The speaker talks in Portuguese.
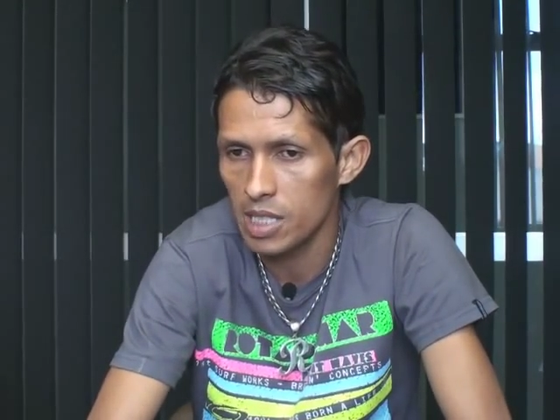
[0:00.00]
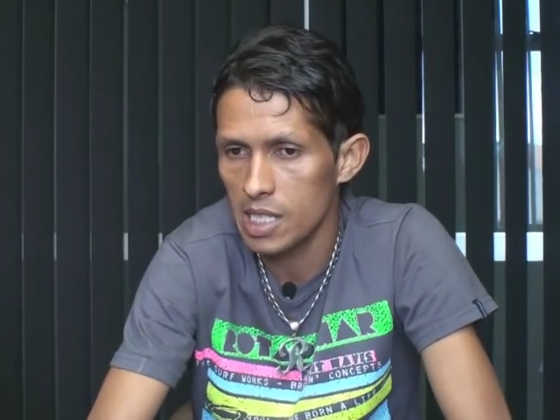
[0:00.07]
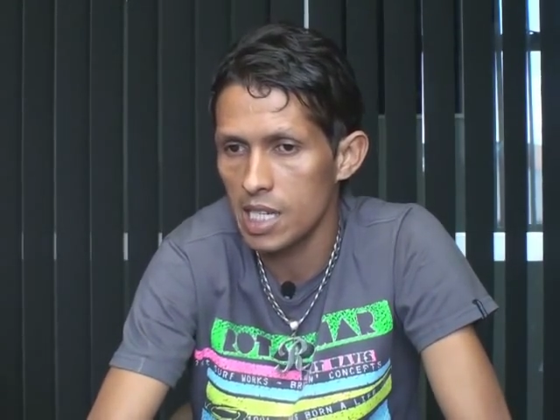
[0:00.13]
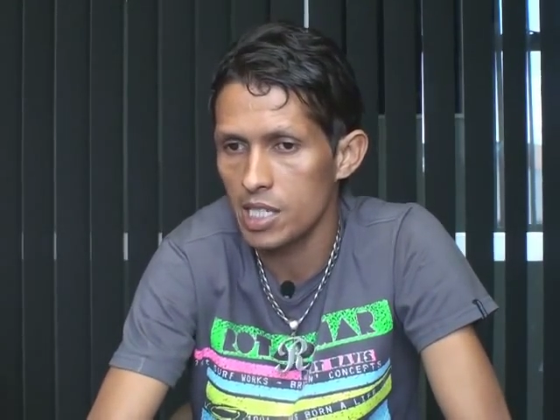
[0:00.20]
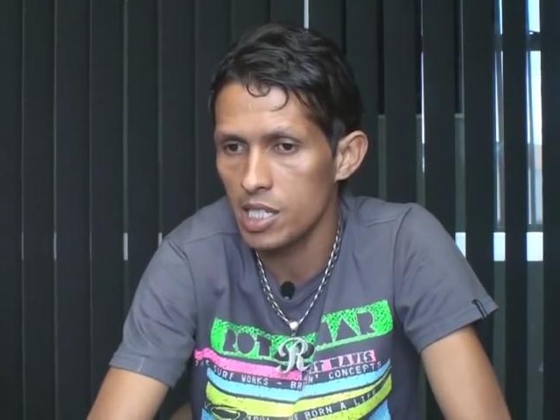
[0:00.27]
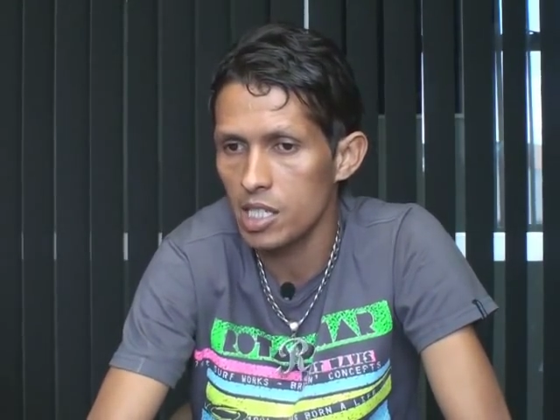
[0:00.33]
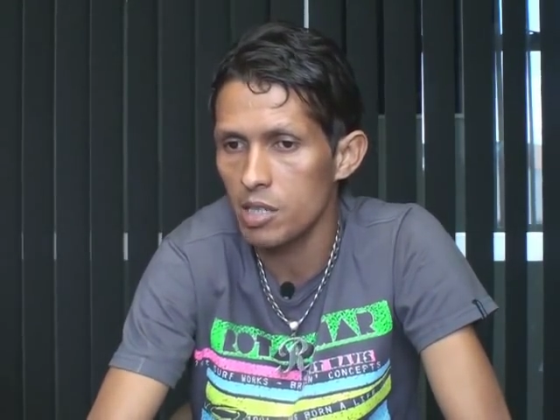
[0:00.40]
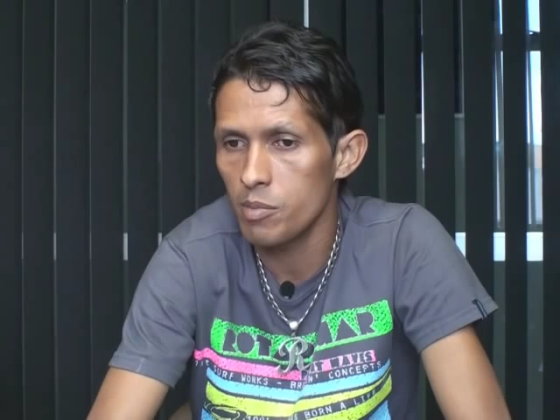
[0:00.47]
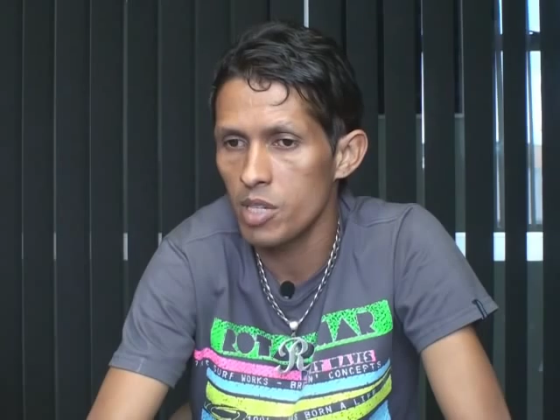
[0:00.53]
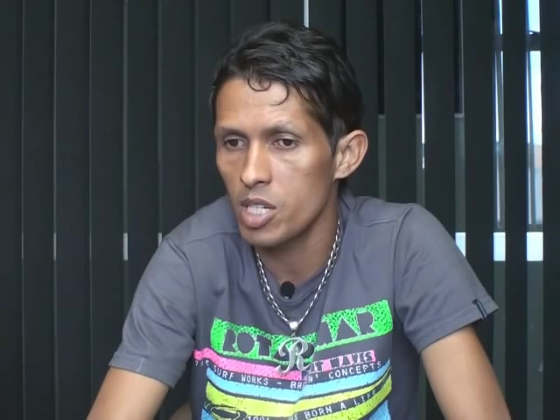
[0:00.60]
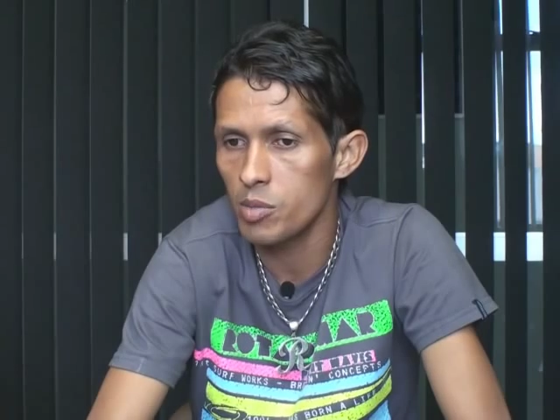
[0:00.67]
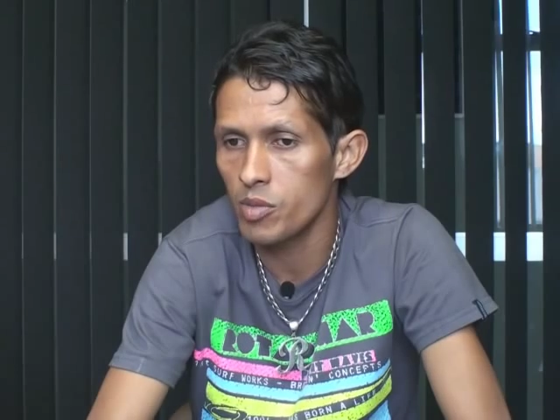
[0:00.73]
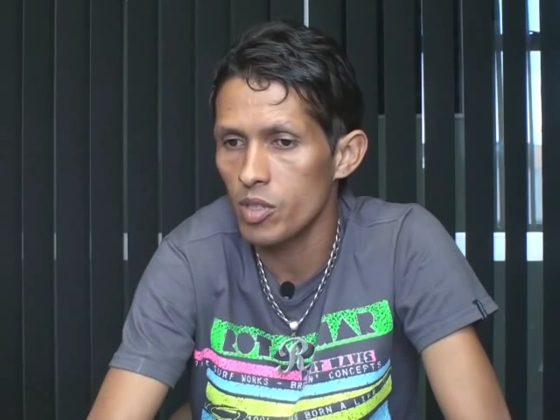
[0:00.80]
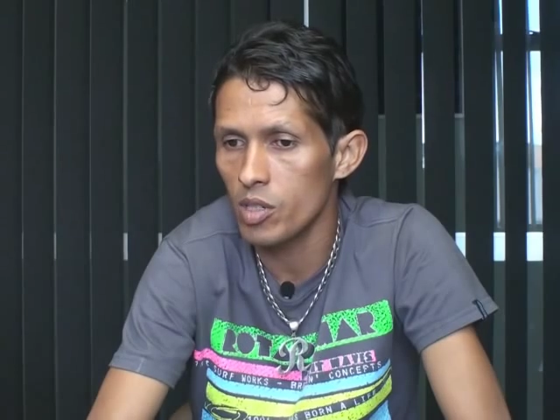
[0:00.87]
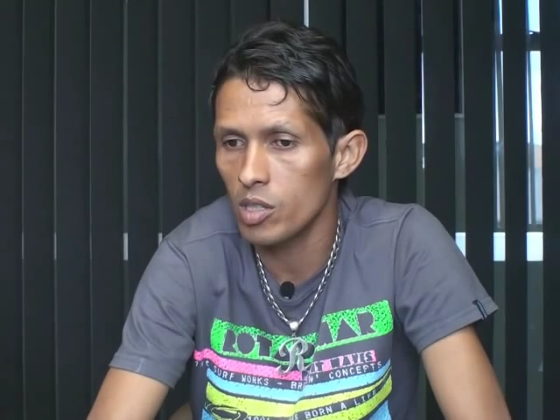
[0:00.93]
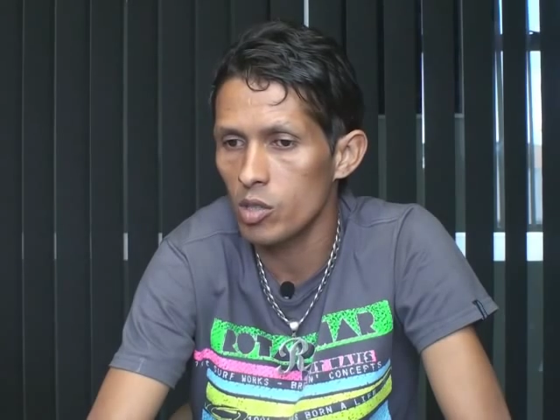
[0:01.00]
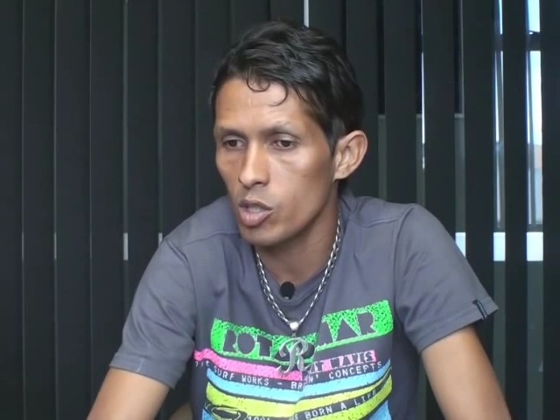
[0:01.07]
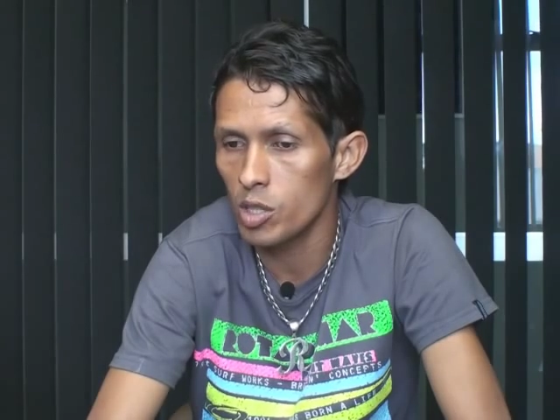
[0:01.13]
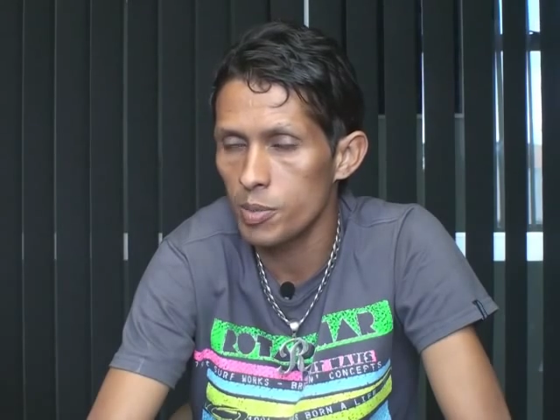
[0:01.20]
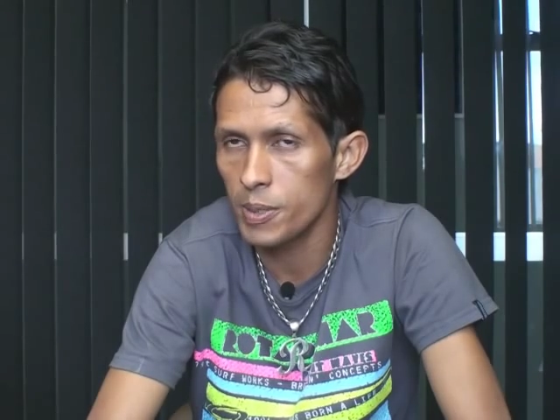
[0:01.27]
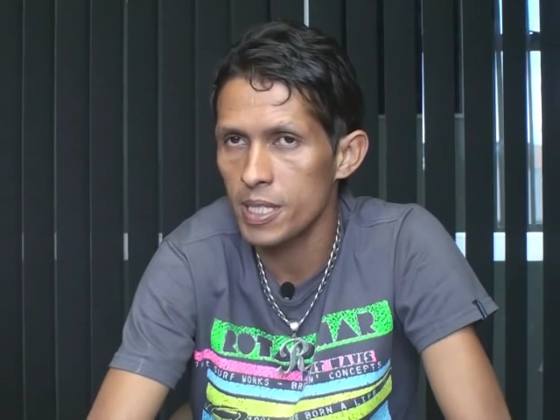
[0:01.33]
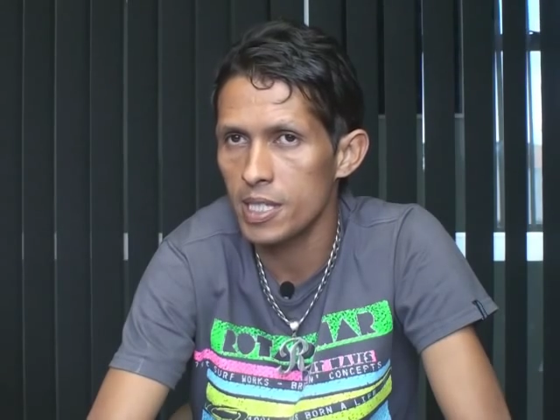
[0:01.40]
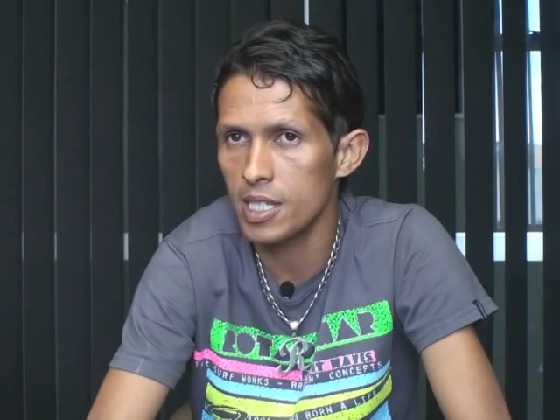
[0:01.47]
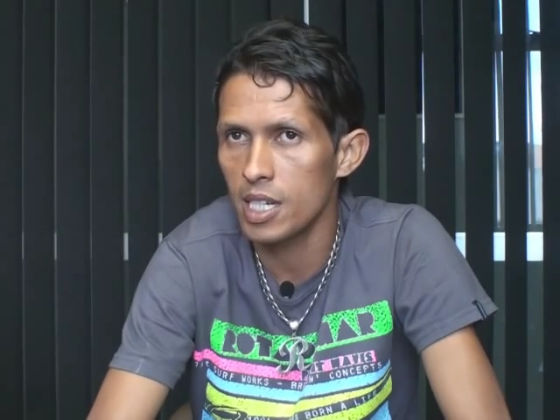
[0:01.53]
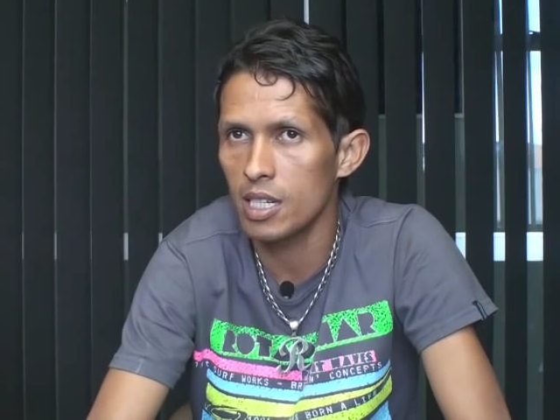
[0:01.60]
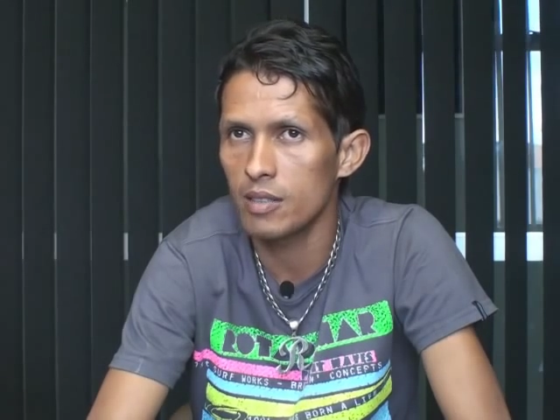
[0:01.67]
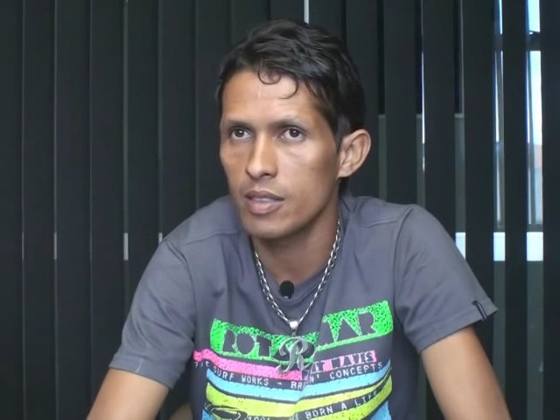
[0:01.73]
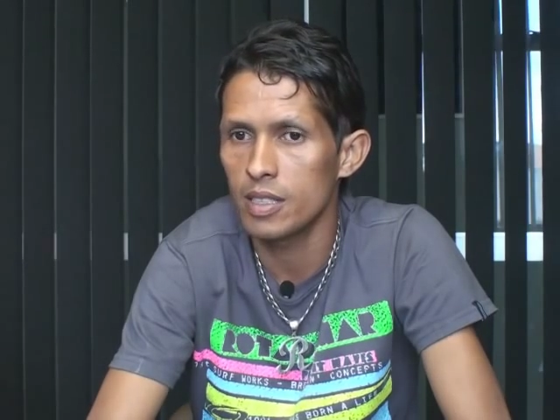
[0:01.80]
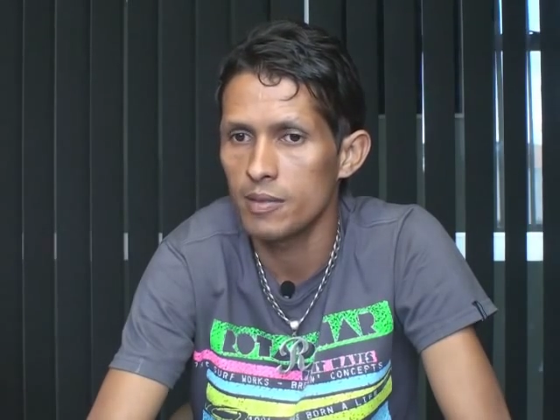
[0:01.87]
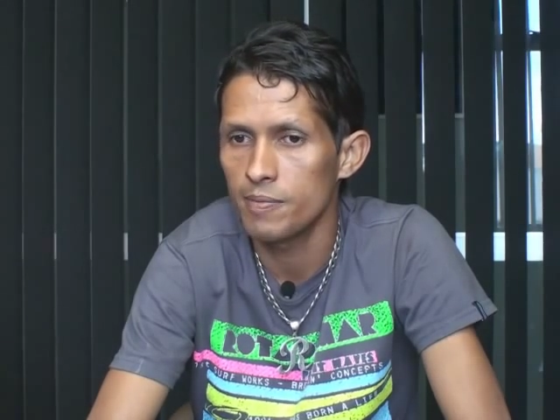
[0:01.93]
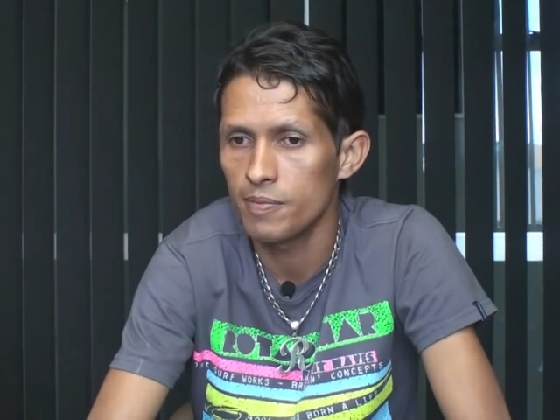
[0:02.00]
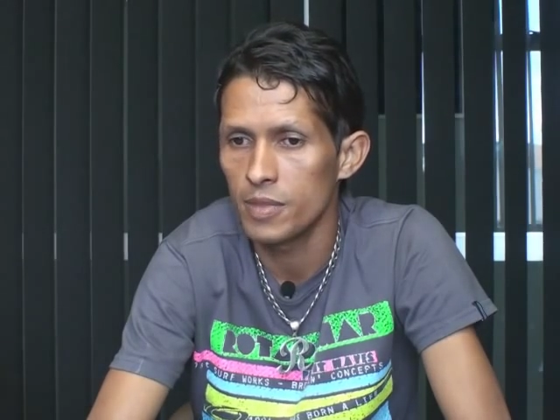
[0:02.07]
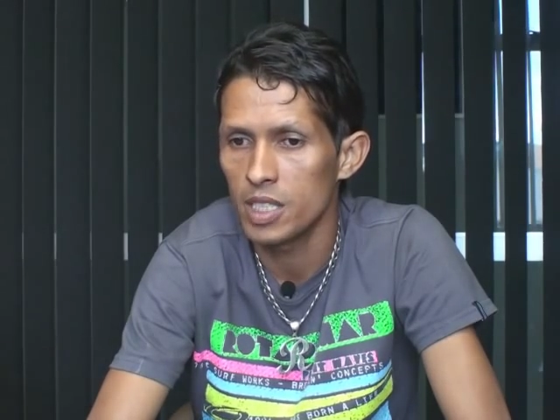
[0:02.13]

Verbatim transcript: que a gente mesmo, jogadores, pensava.